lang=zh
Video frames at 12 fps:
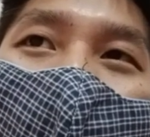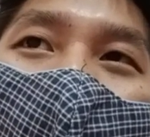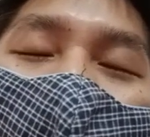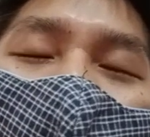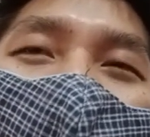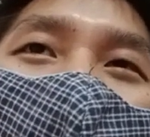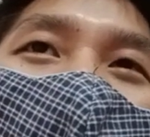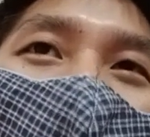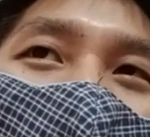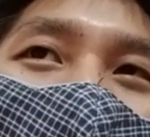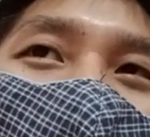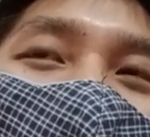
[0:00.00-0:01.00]
可是
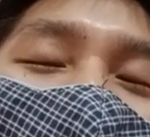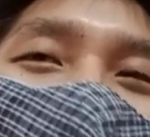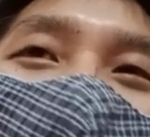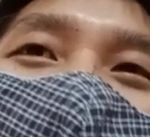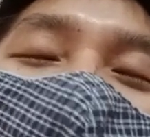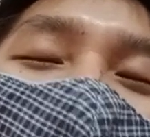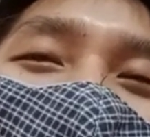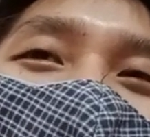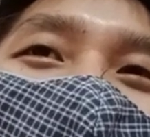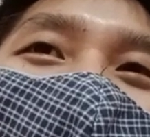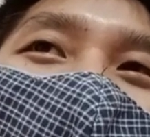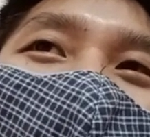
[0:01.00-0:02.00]
大家要懂，就是中国
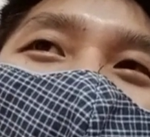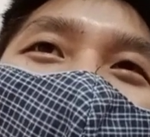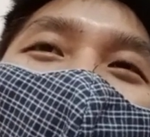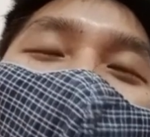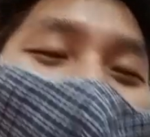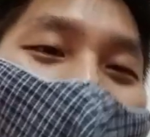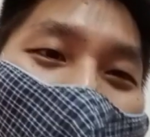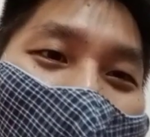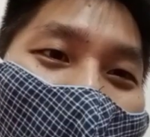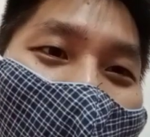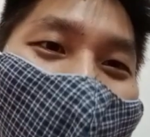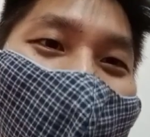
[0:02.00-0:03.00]
是一个大国
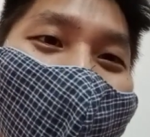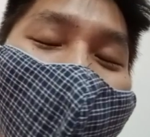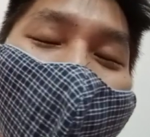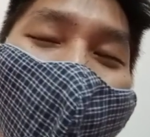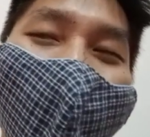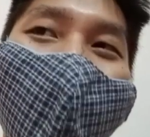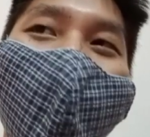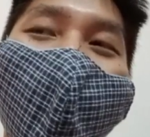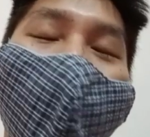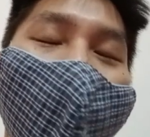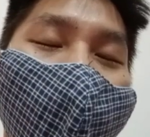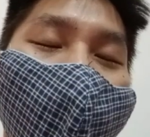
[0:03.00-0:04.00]
啊，大国是
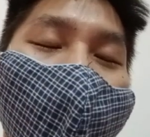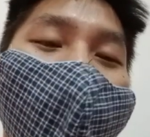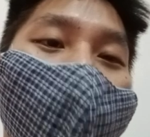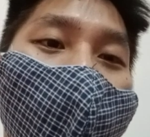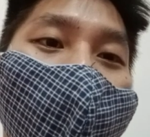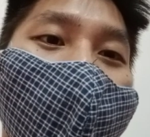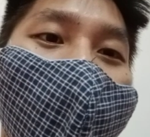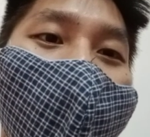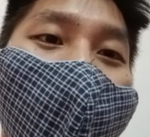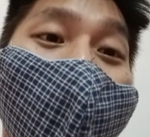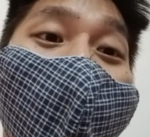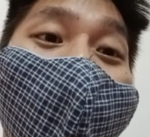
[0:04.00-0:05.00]
做可以做很多东很
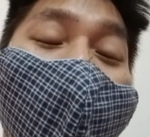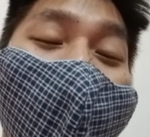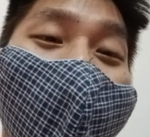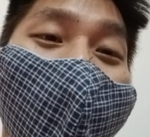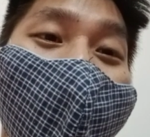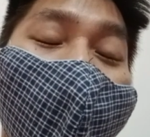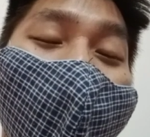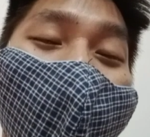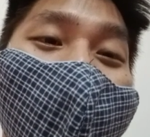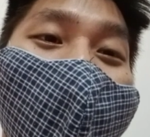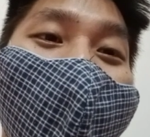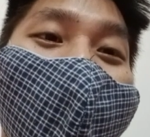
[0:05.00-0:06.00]
很东
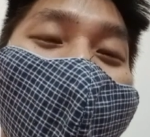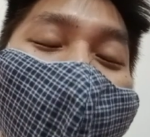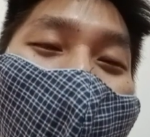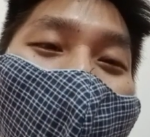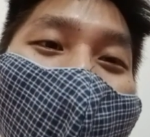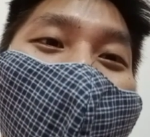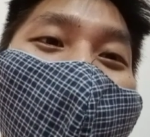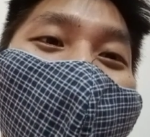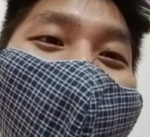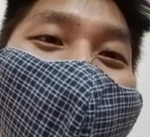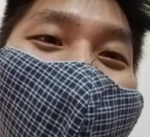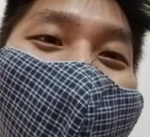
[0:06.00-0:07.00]
西可以做到很